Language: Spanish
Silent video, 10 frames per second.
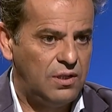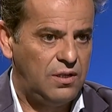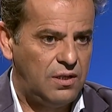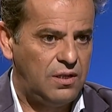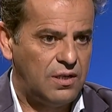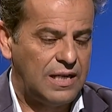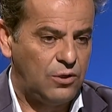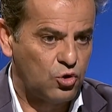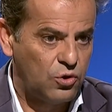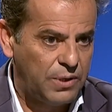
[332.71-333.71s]
Eh,
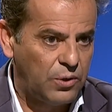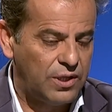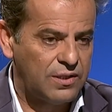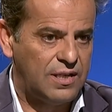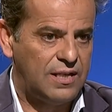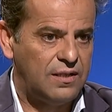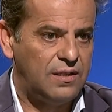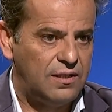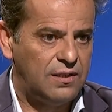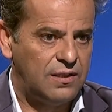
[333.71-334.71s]
claro, yo soy periodista,
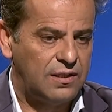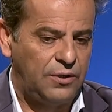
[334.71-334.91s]
eh,